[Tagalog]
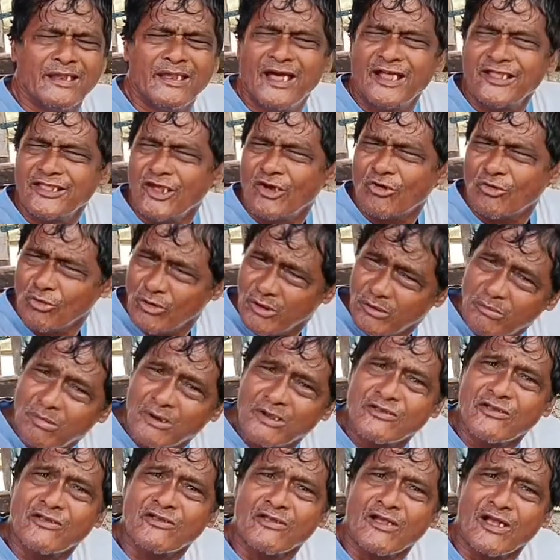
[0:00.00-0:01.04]
dati ako ay
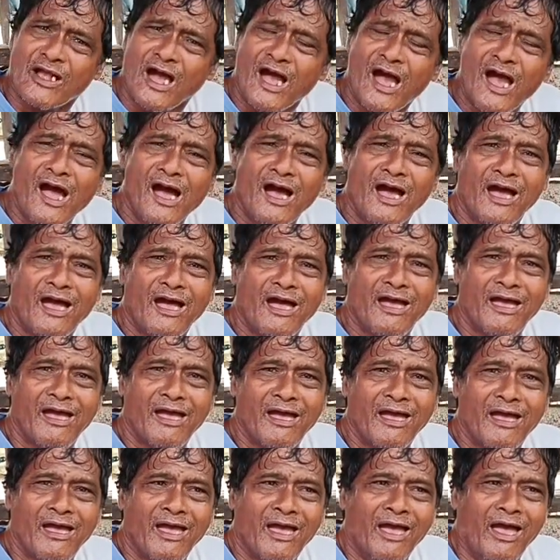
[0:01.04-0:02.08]
magsasaka.
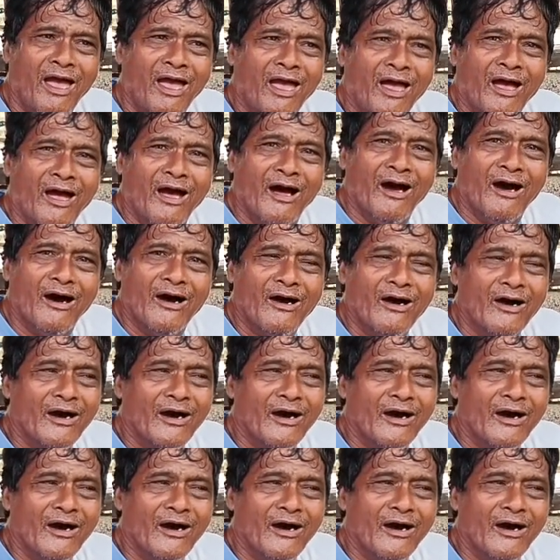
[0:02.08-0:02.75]
Oho.